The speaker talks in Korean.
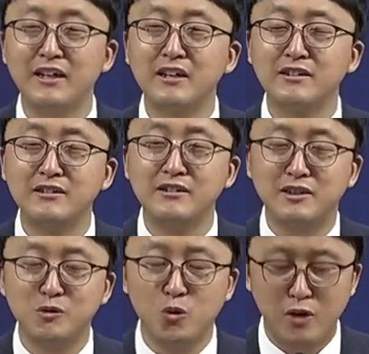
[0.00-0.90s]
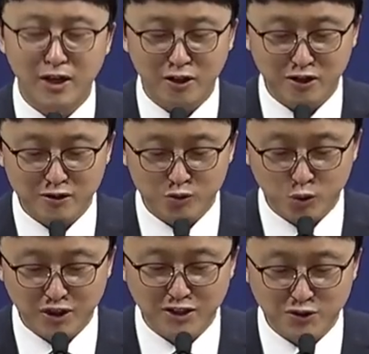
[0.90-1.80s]
그 진노가
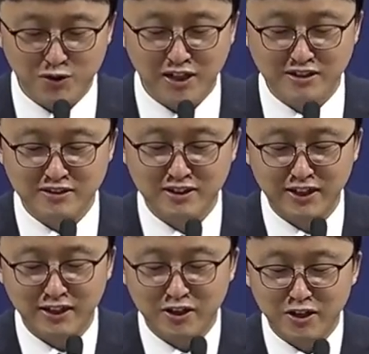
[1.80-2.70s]
쏟아져야 하는데